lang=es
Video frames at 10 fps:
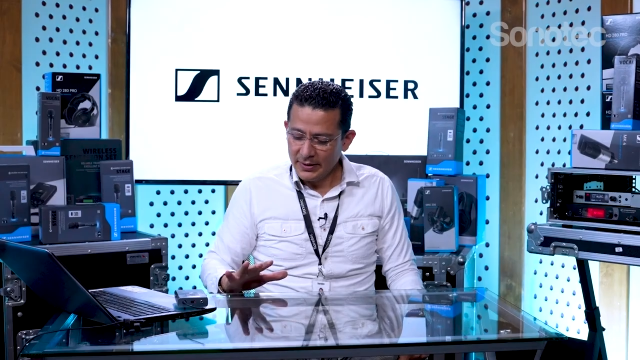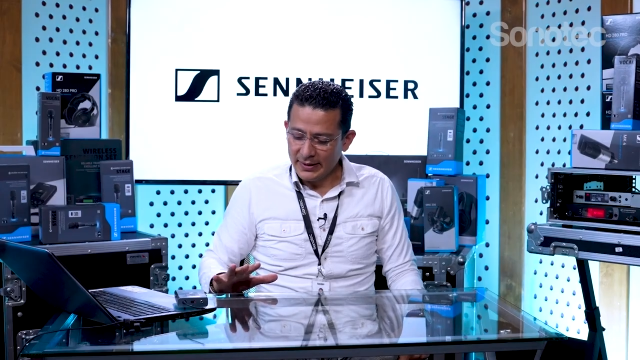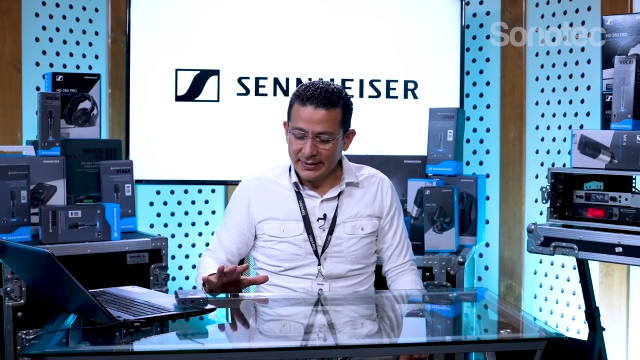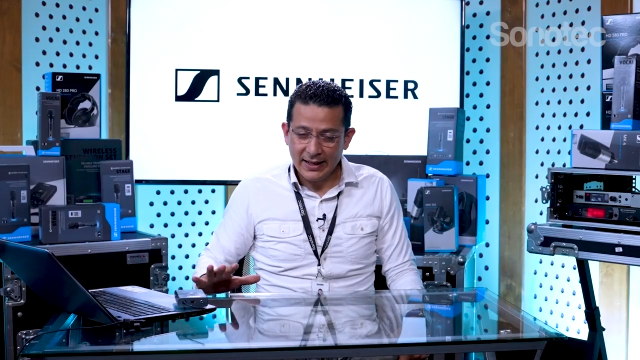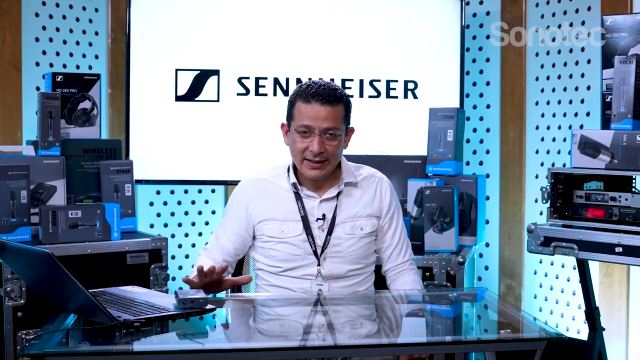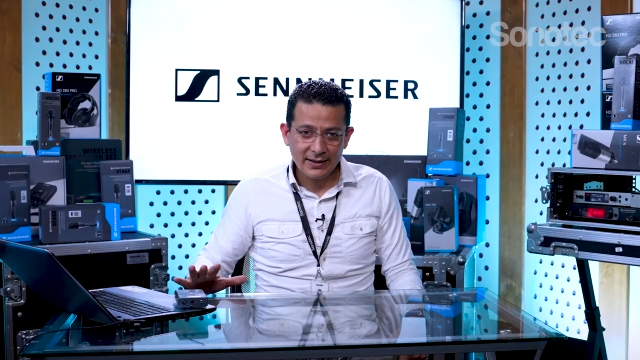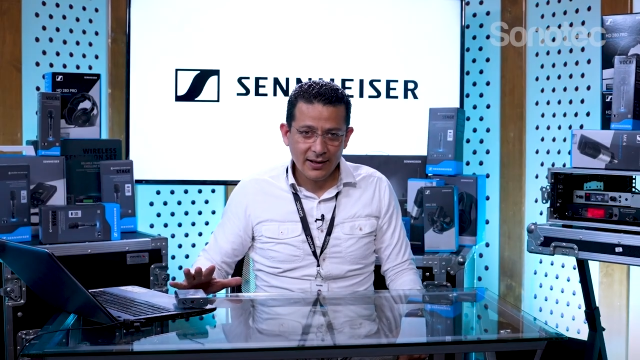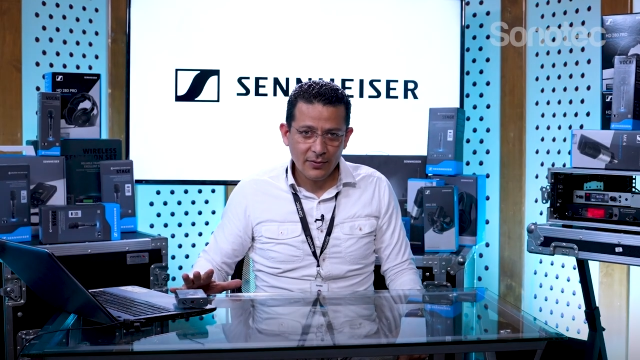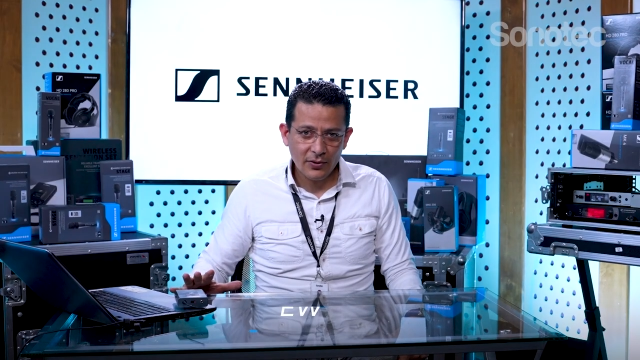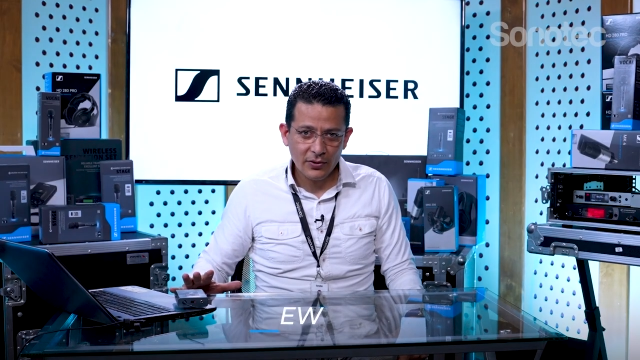Desde la
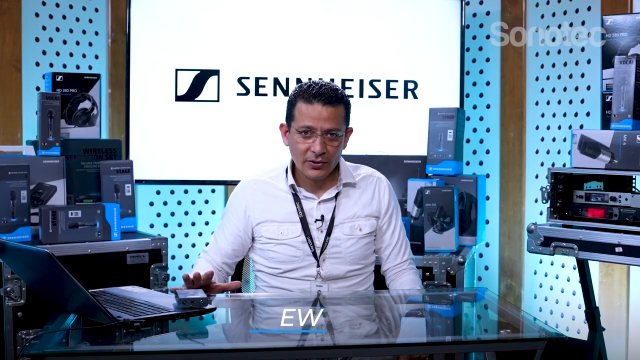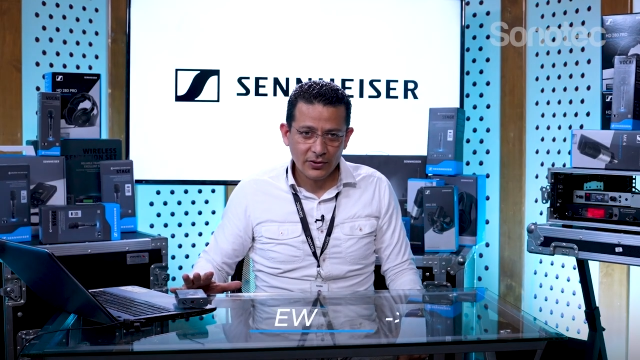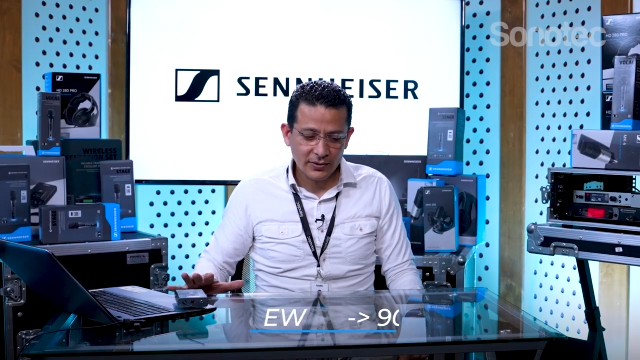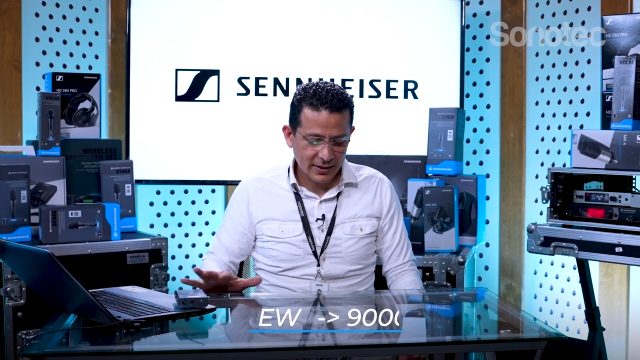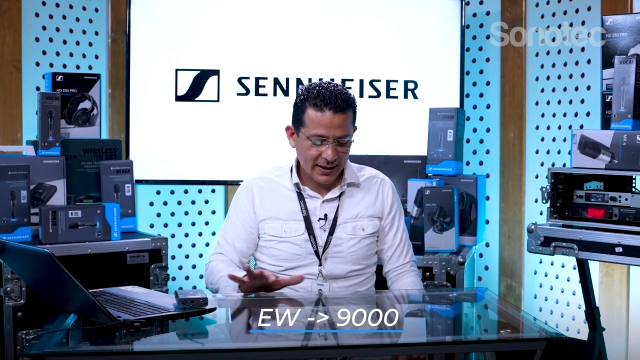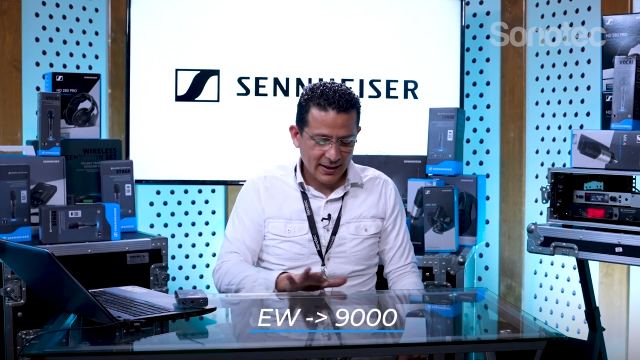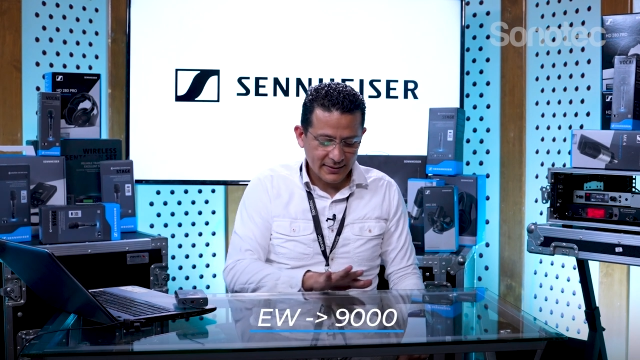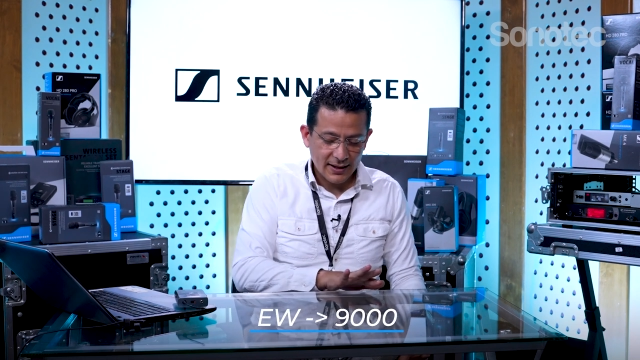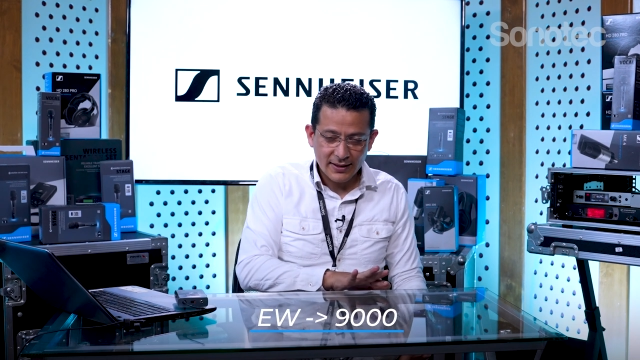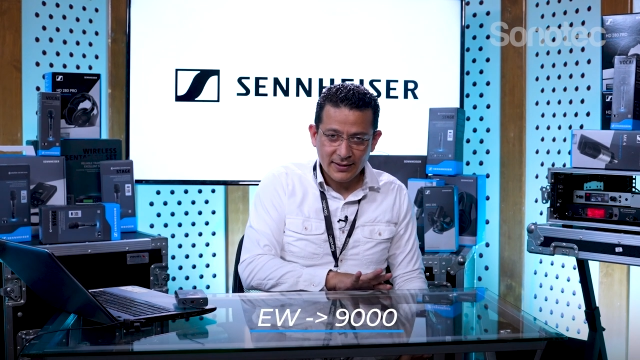serie Evolution
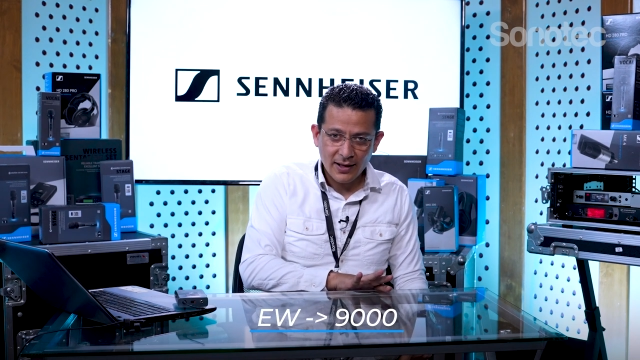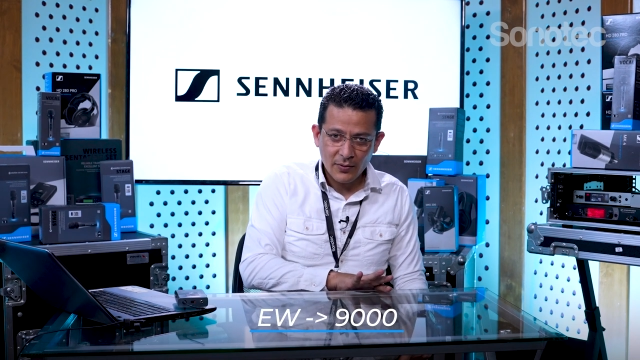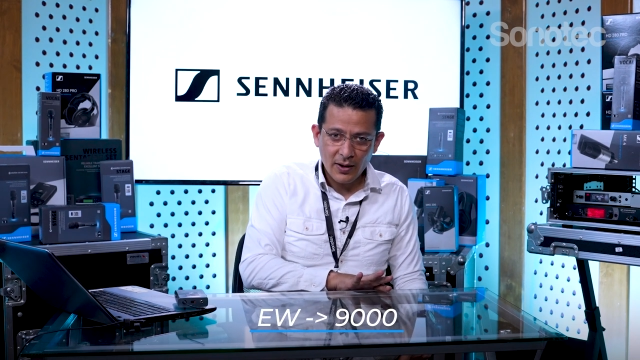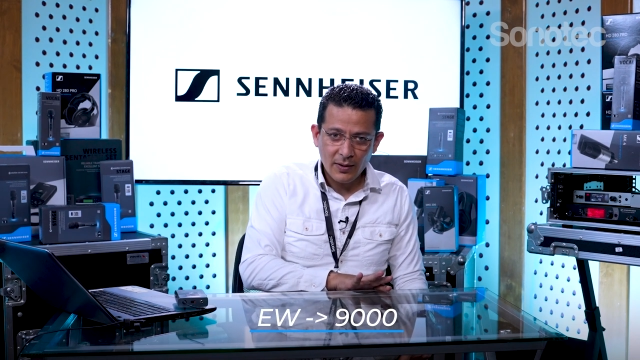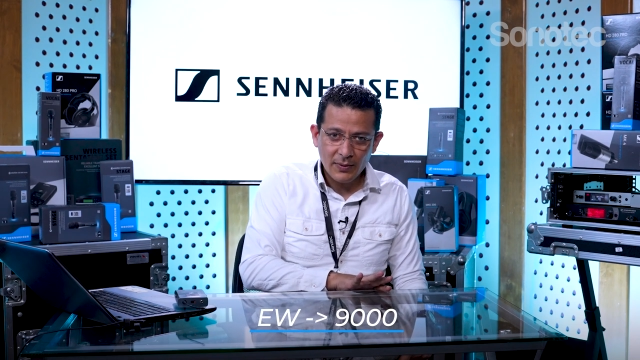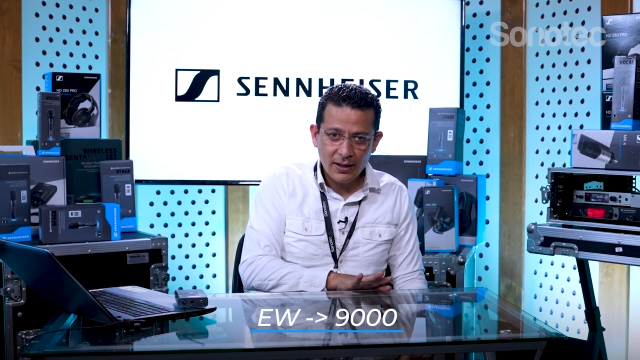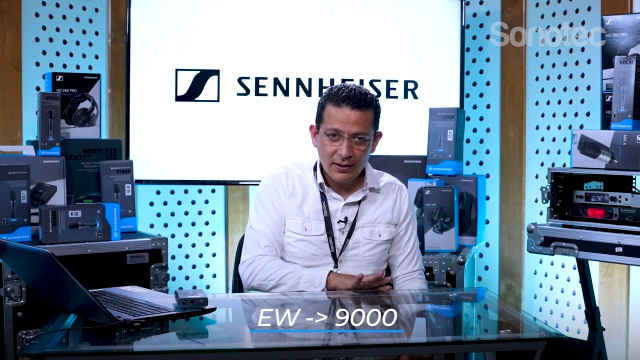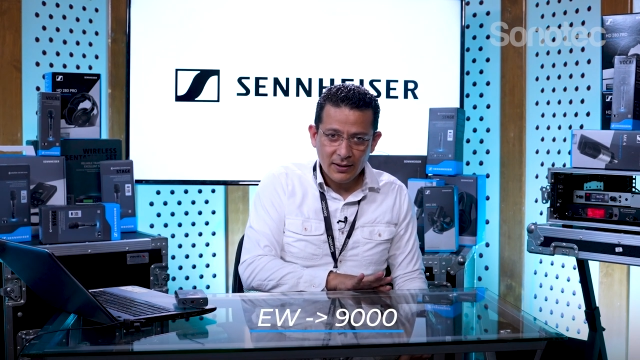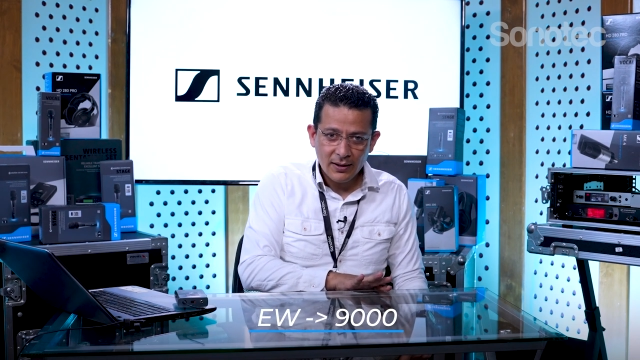hasta la serie 9000,